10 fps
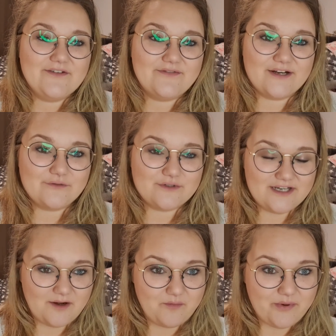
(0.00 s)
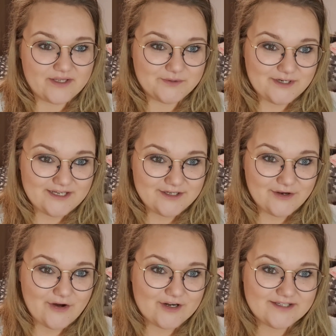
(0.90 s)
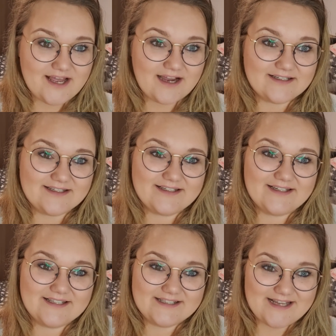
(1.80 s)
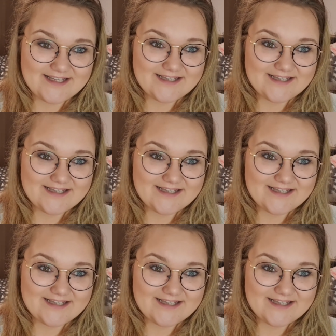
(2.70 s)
Wenn du den persönlichen Kontakt sehr,